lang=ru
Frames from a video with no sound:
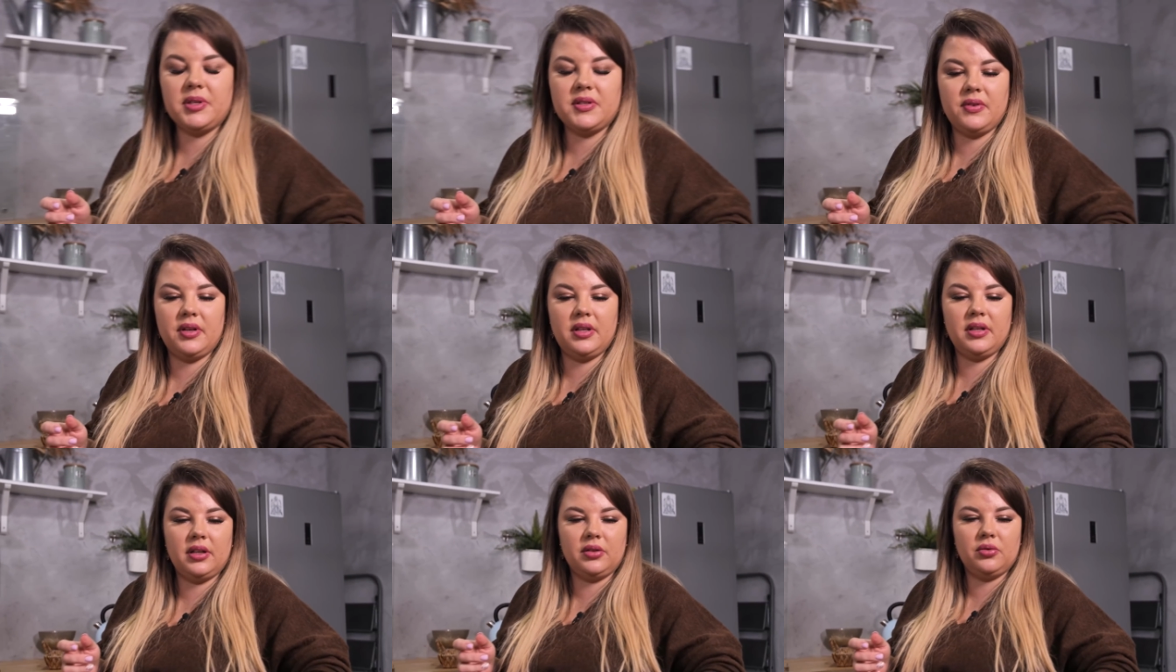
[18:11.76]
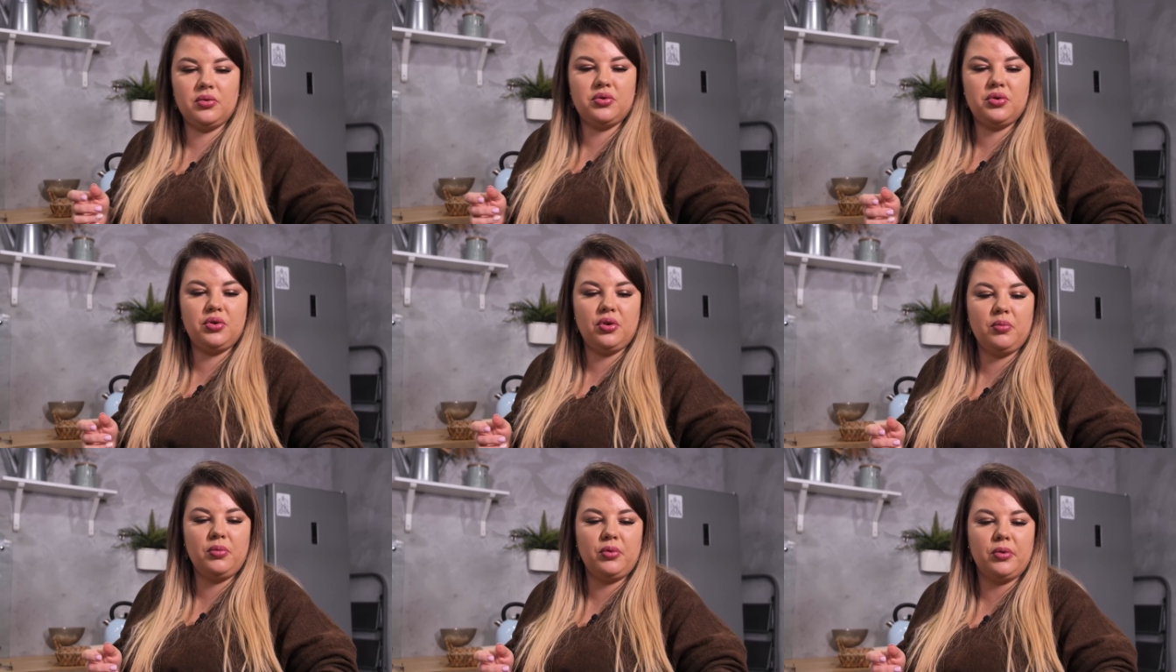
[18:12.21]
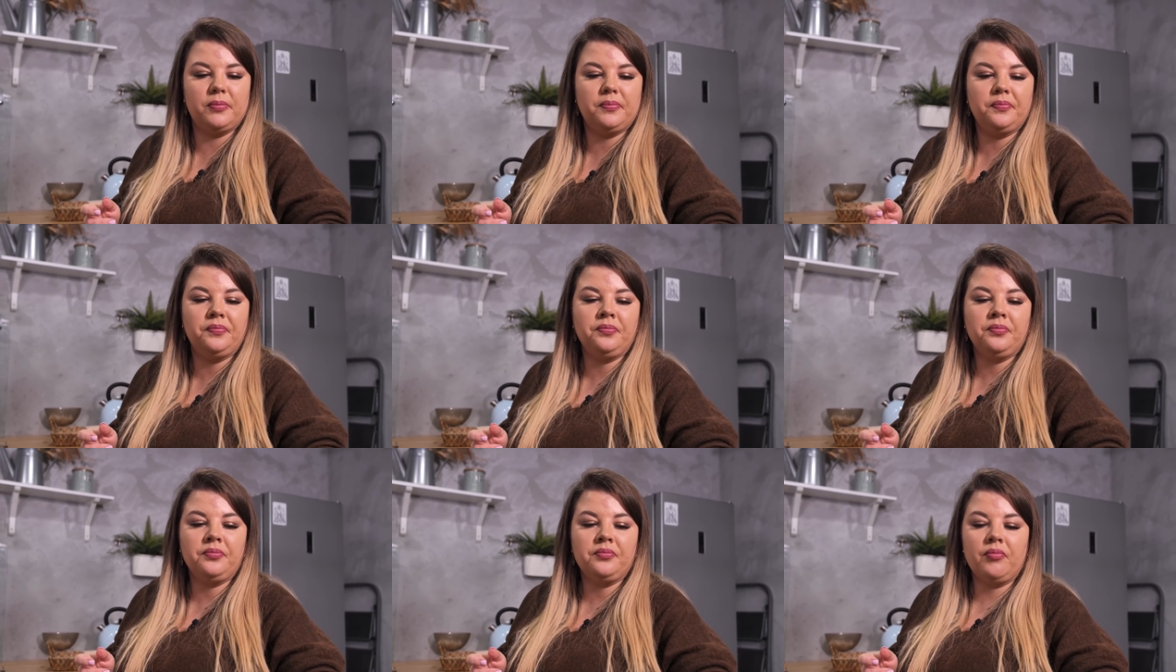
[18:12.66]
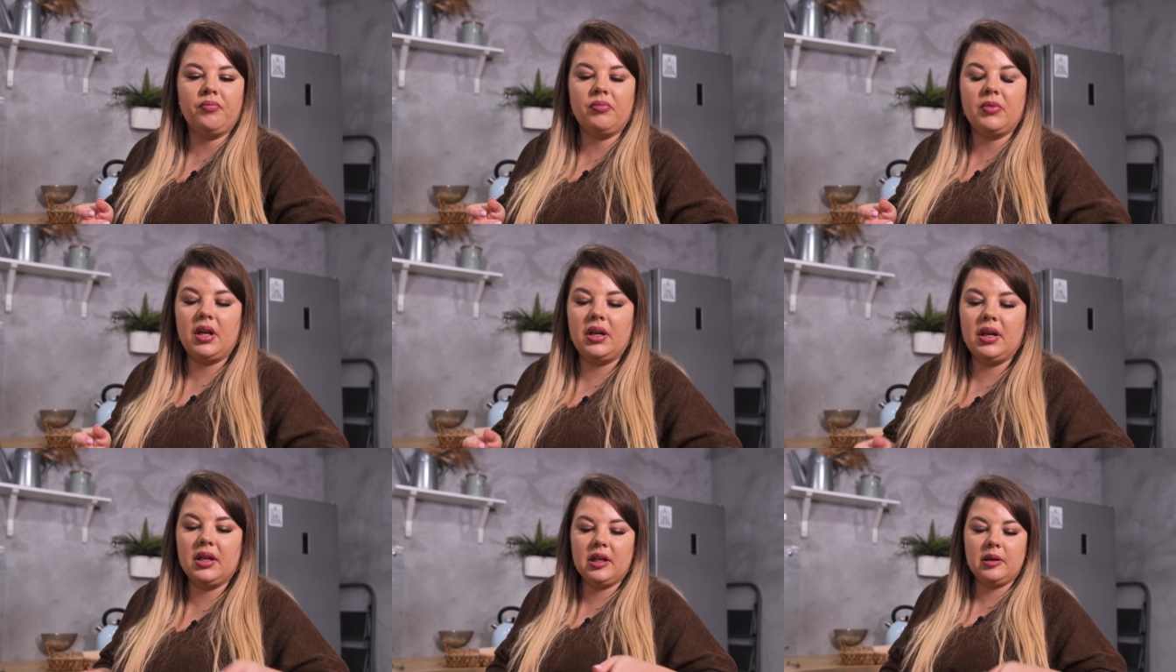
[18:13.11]
позвали на одну съемку,
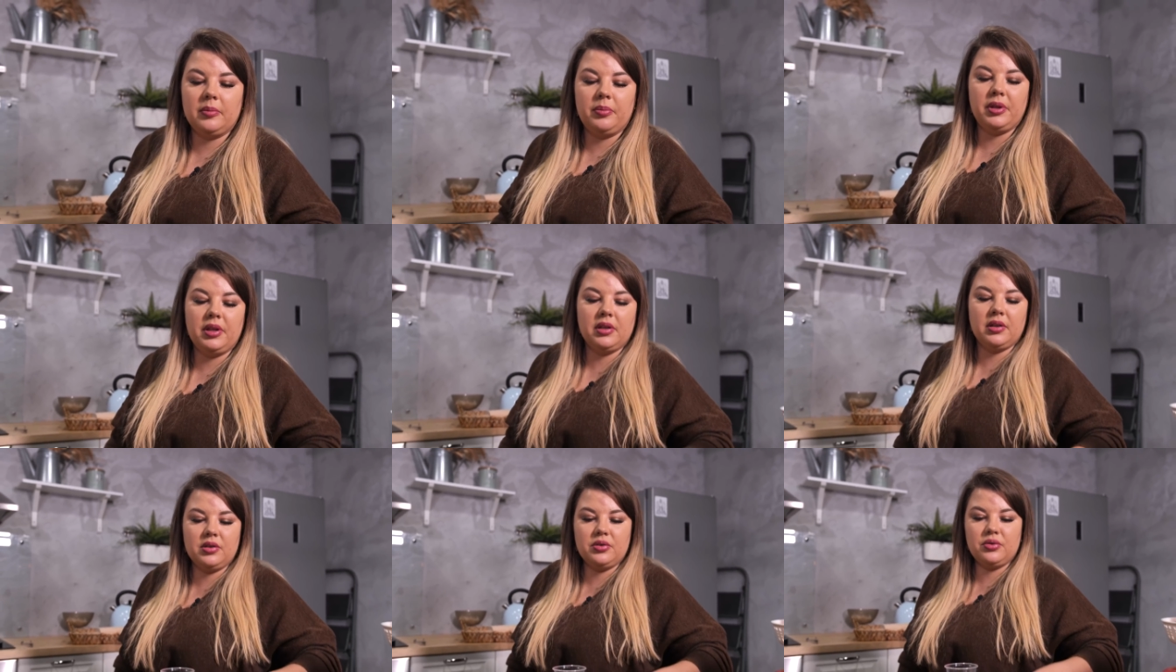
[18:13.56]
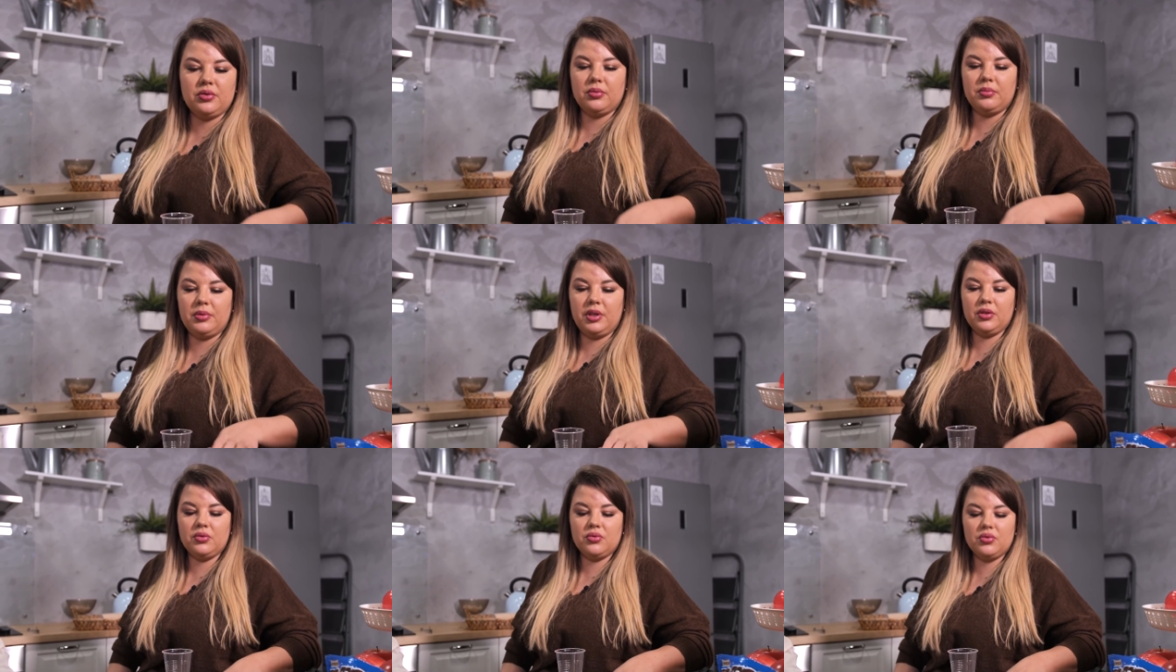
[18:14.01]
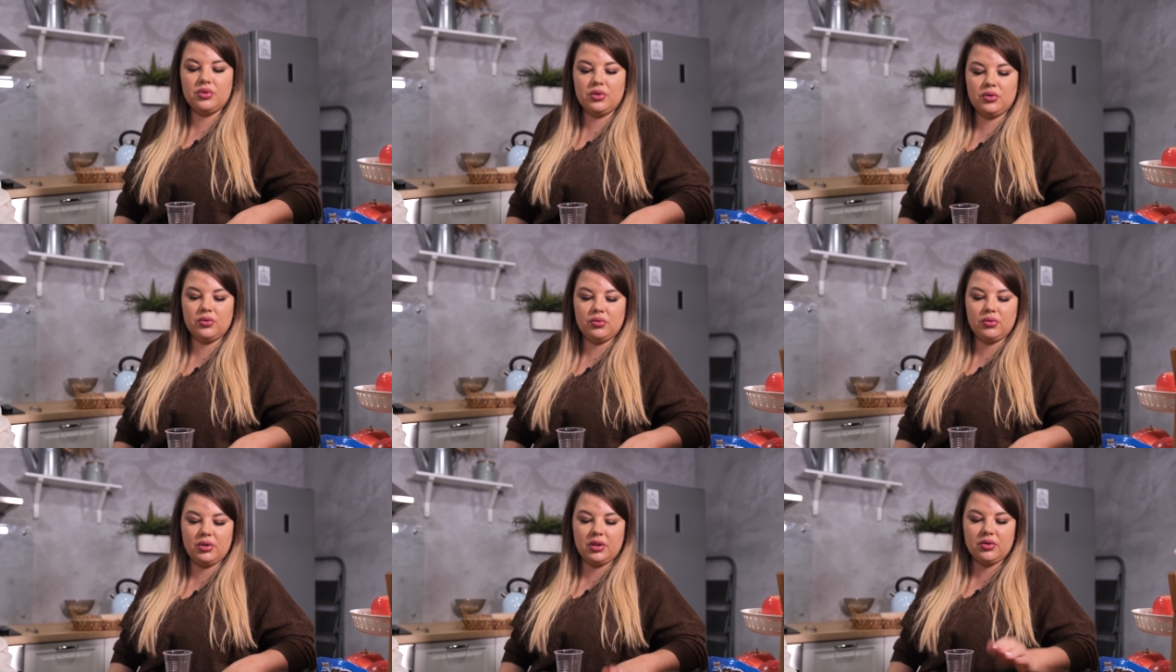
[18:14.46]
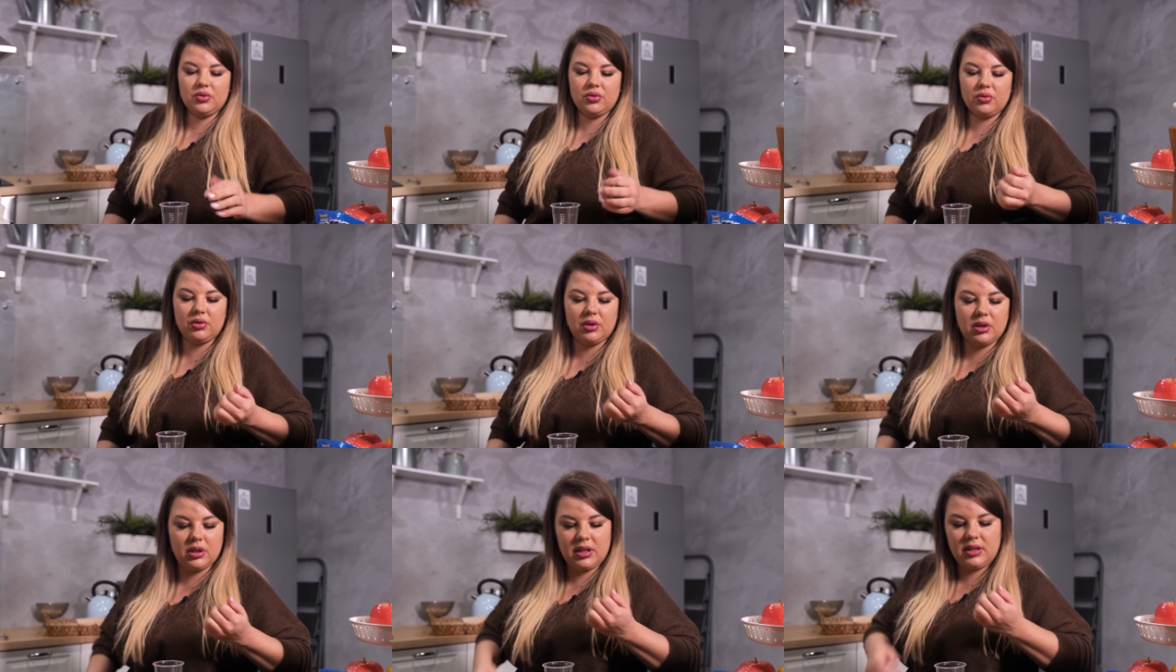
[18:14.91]
и я так поняла, что мне нужно туда
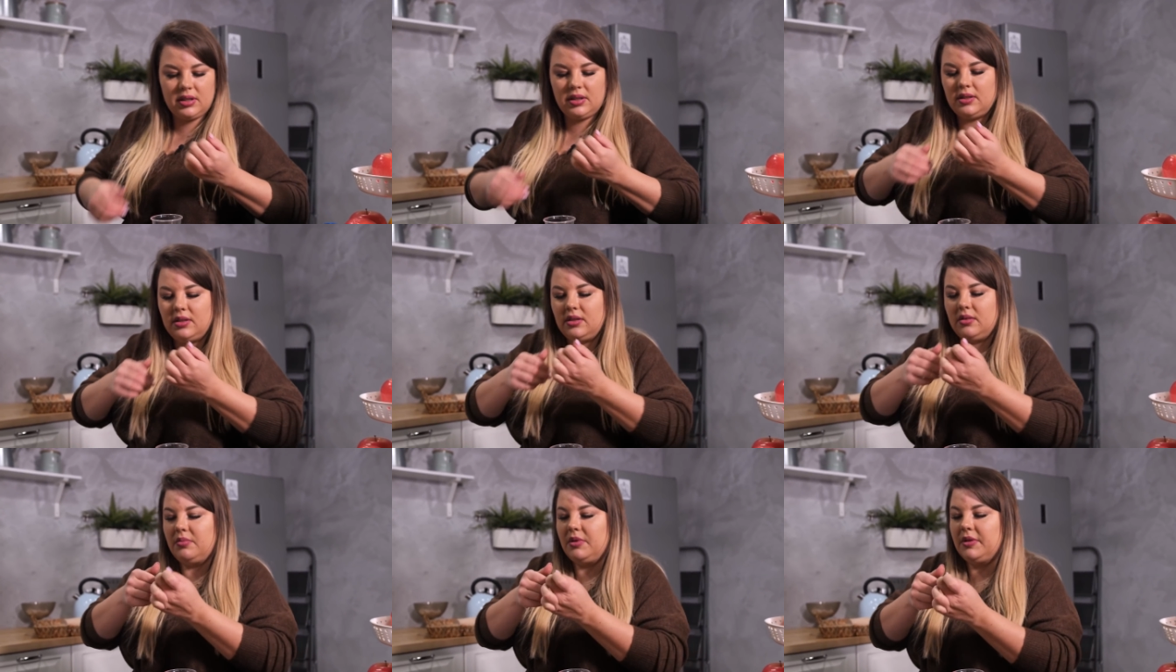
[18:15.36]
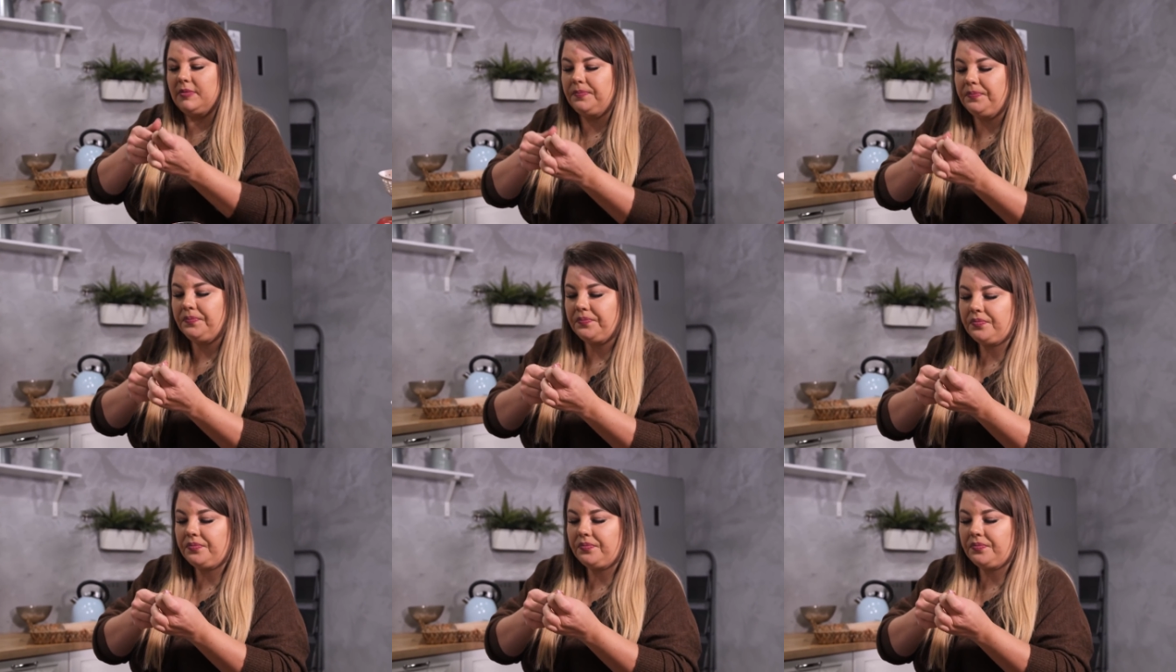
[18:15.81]
что-то найти себе.